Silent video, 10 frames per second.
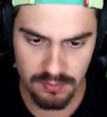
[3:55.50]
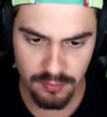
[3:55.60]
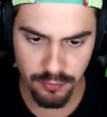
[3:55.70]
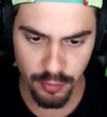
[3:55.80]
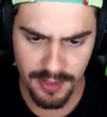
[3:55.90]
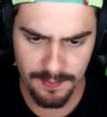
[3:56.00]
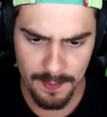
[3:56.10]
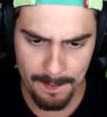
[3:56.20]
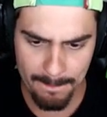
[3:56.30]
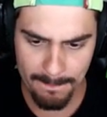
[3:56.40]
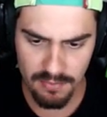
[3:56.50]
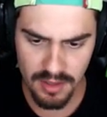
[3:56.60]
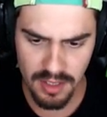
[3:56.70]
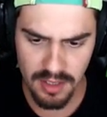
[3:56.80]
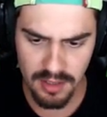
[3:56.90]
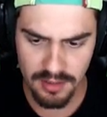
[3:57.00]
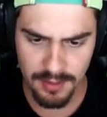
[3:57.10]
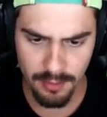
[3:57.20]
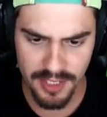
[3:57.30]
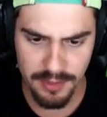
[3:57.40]
Foi. Ih,
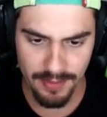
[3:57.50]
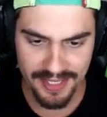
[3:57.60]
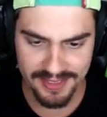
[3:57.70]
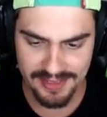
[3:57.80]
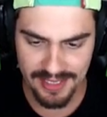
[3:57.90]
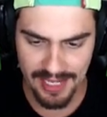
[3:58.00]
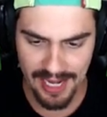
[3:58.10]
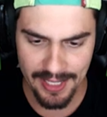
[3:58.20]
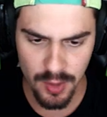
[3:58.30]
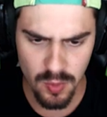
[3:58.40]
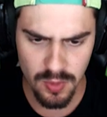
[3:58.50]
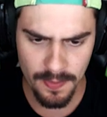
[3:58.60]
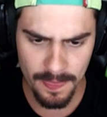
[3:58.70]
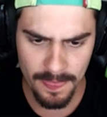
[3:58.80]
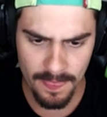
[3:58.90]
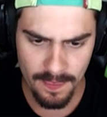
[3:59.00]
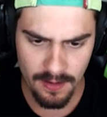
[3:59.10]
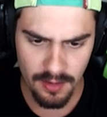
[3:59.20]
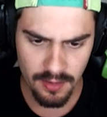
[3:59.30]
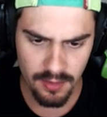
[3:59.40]
demorei demais. Caiu.
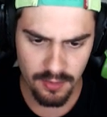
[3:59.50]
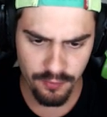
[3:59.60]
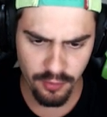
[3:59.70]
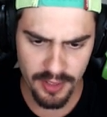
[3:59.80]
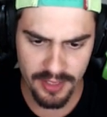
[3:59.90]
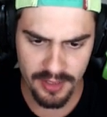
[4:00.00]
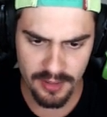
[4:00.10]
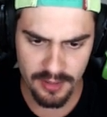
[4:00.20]
Foi.